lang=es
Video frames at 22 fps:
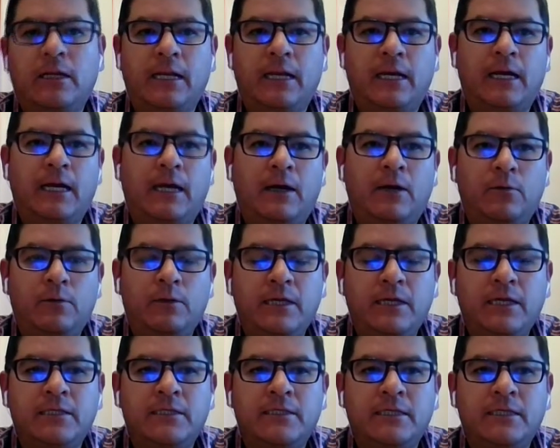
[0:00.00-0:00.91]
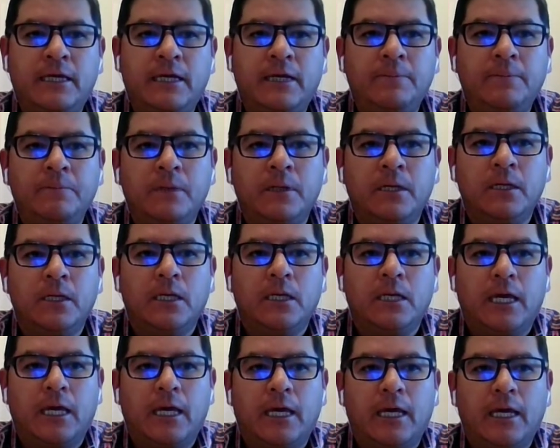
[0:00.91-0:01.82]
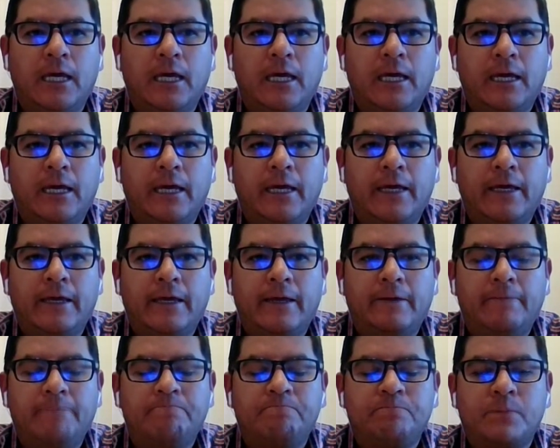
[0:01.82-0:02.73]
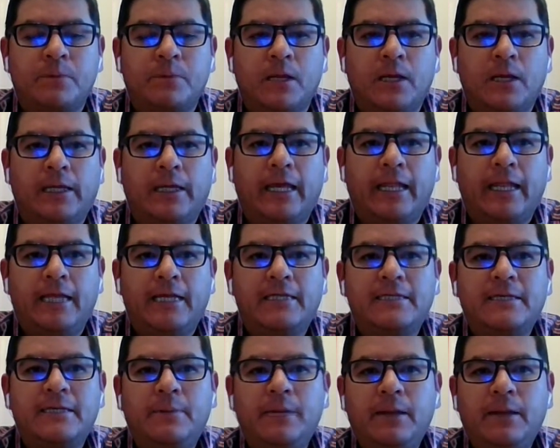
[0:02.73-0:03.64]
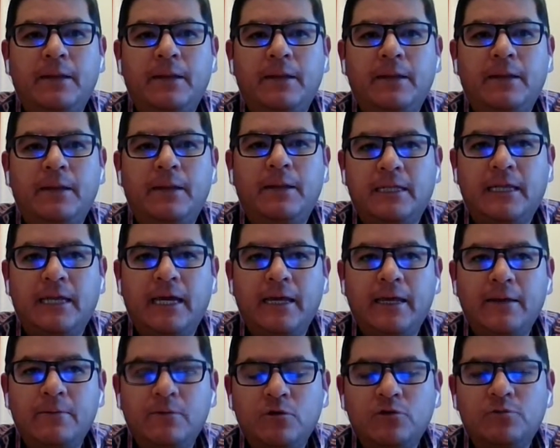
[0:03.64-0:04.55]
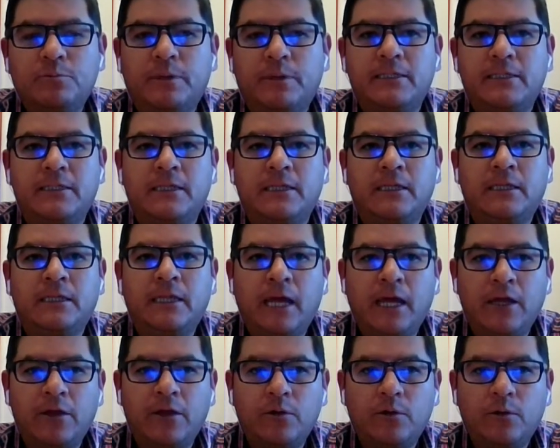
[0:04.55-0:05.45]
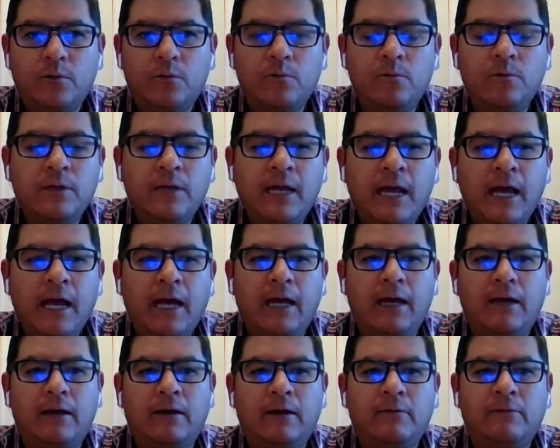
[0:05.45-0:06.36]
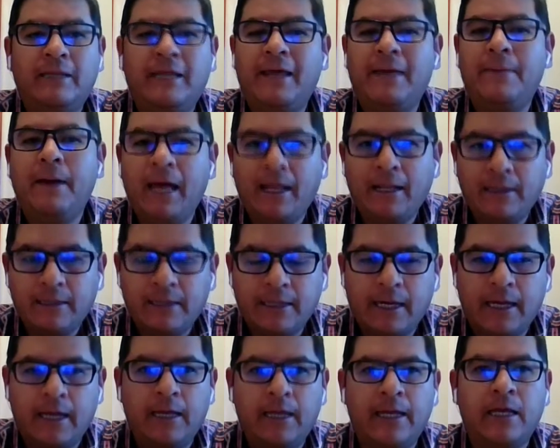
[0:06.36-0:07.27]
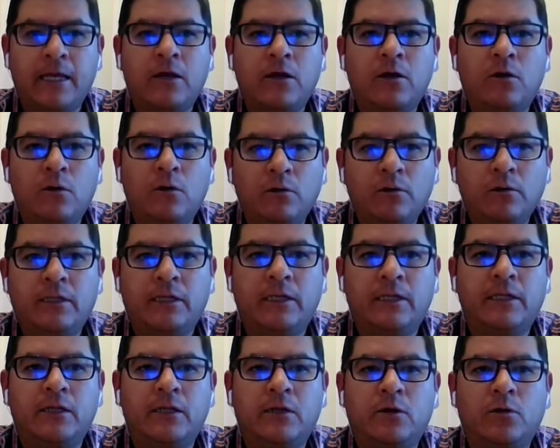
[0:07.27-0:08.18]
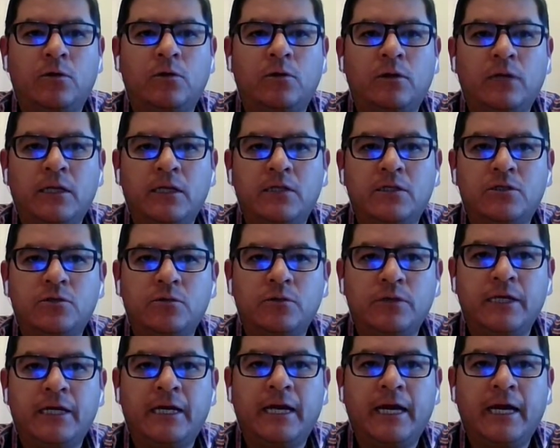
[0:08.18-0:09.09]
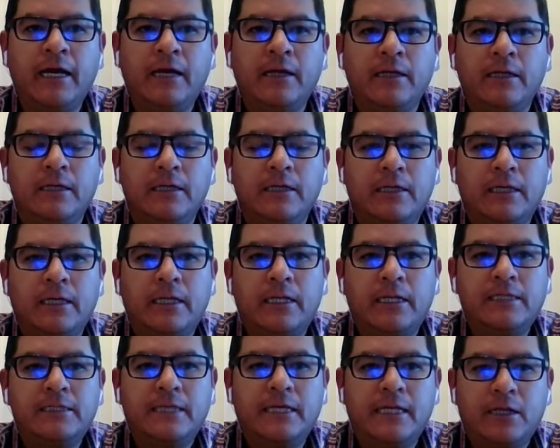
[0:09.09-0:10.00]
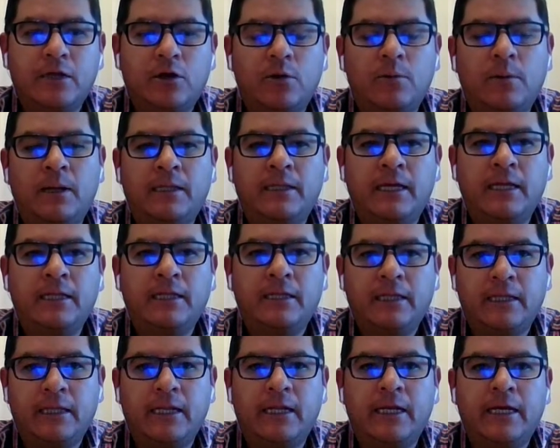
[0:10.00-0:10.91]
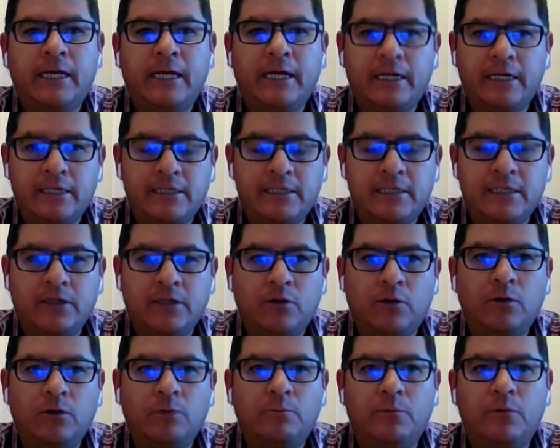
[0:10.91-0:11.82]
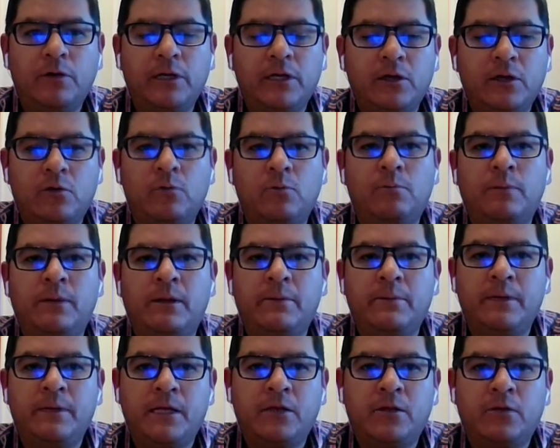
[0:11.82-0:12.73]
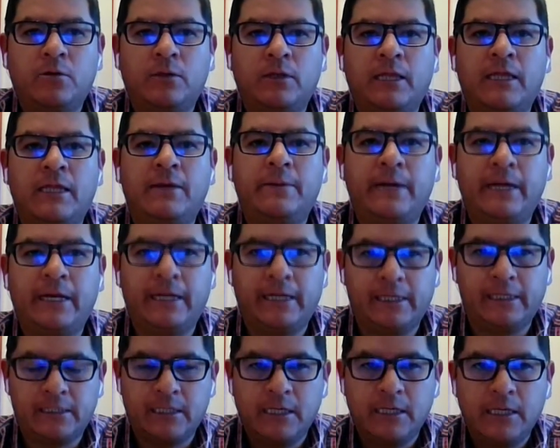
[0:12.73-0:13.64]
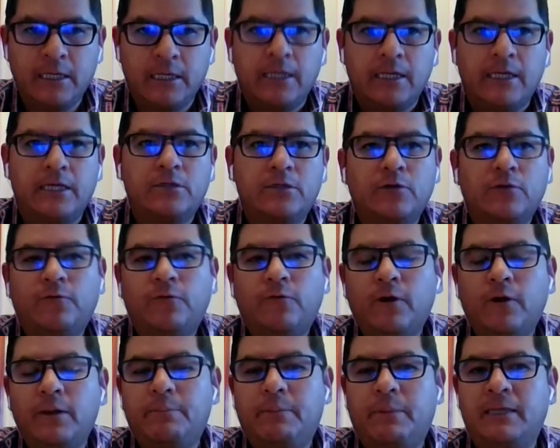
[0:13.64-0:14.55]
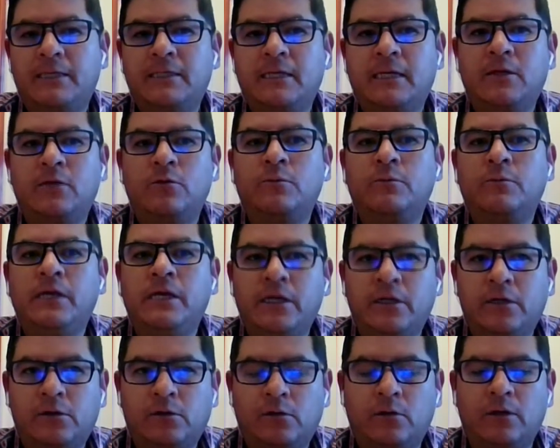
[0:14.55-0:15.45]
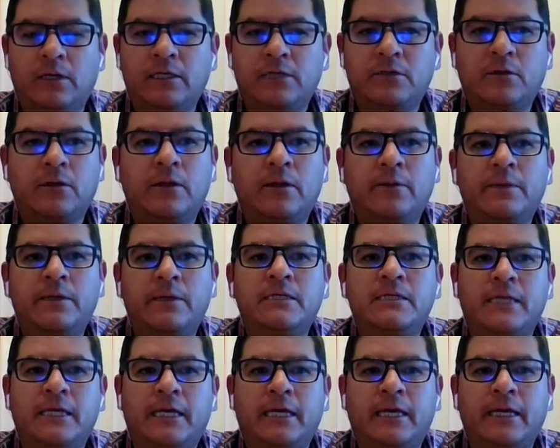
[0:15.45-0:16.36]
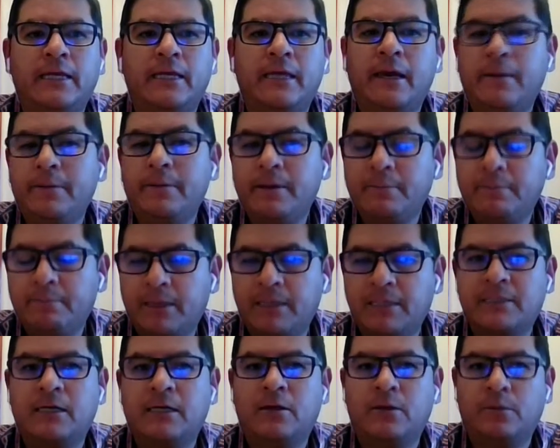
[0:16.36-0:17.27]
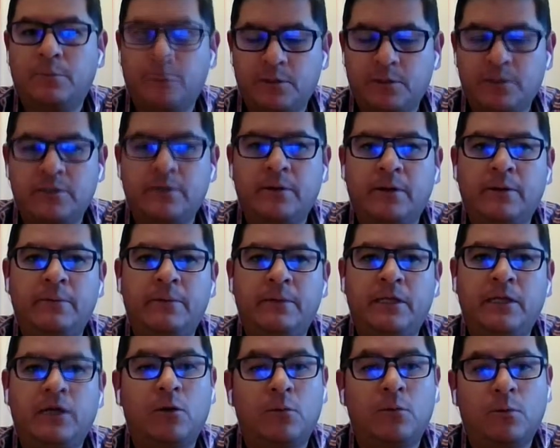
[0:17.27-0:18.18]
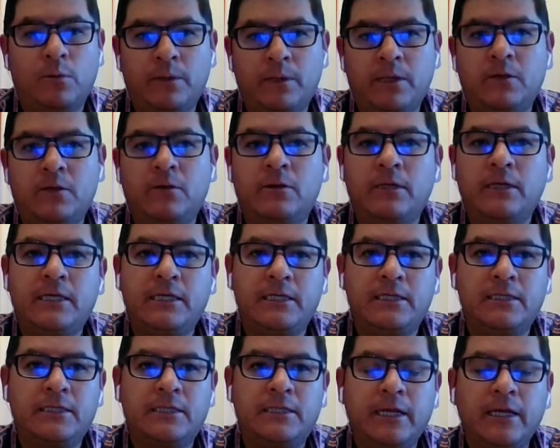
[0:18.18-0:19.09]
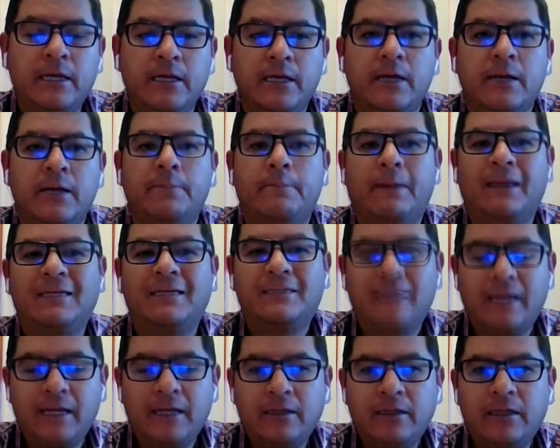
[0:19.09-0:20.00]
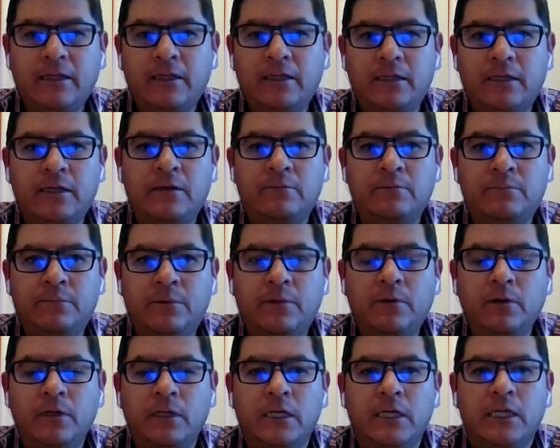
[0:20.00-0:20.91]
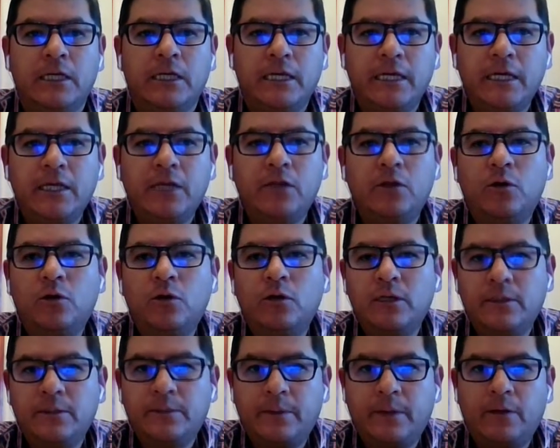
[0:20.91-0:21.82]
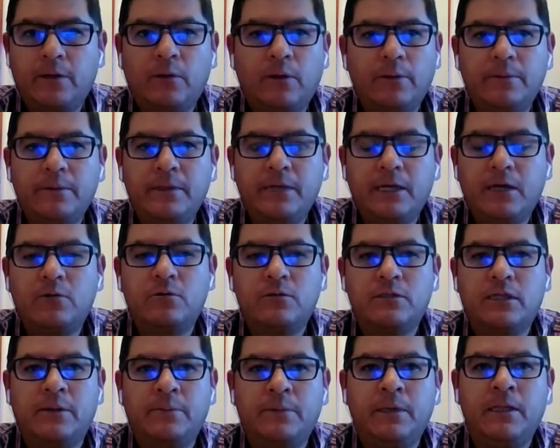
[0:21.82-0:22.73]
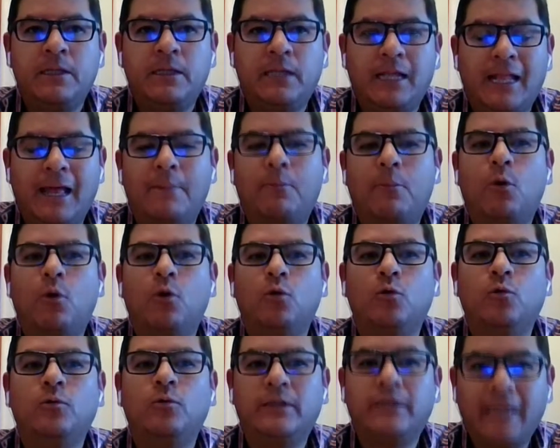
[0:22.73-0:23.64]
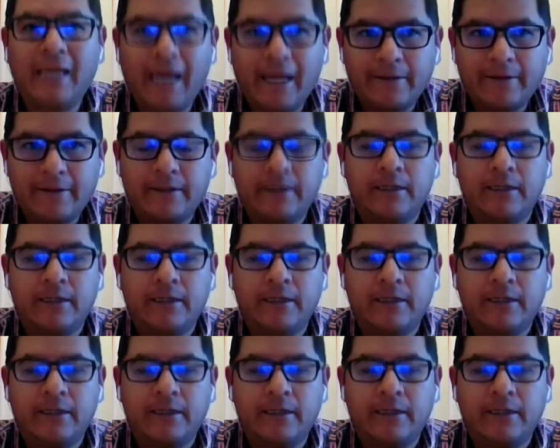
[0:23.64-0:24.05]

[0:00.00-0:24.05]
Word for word: la audiencia eh, que la semana pasada hemos presentado una demanda en contra del coronel Zúñiga, quien es el comandante del ejército, por incumplimiento de deberes. Esto fue el pasado miércoles, toda vez de que ya habían pasado aproximadamente, como bien lo dijiste, bastante tiempo y no, no había justamente la voluntad